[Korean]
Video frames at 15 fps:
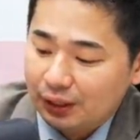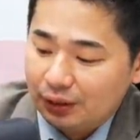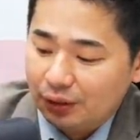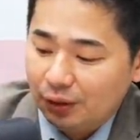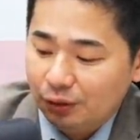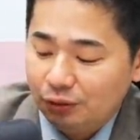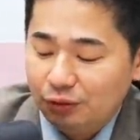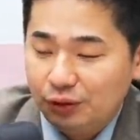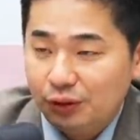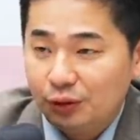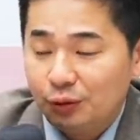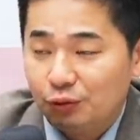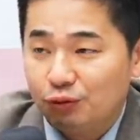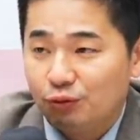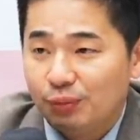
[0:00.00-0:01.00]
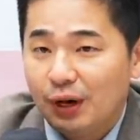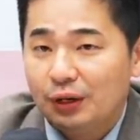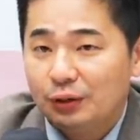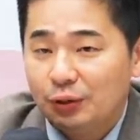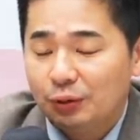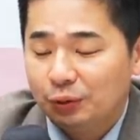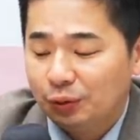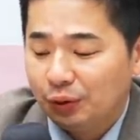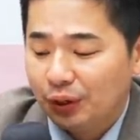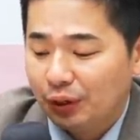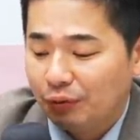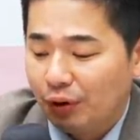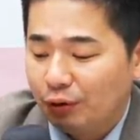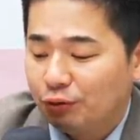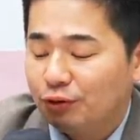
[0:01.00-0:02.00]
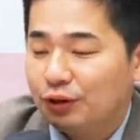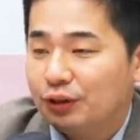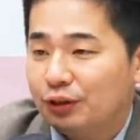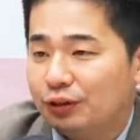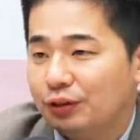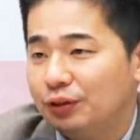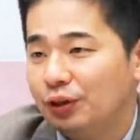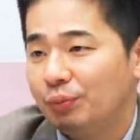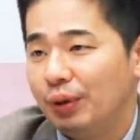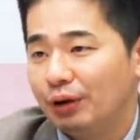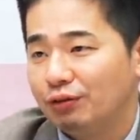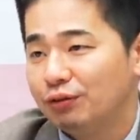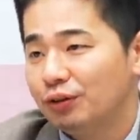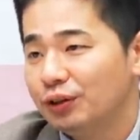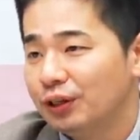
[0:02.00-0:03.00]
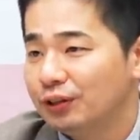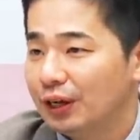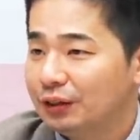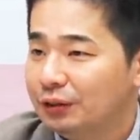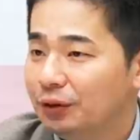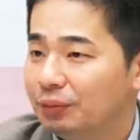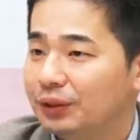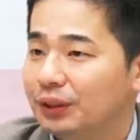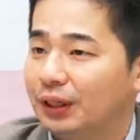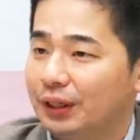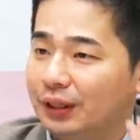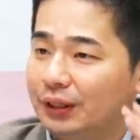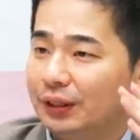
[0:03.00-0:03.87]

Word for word: 12시 저 중반 정도에 외국인이 드디어 매수 전환을 하는 겁니다.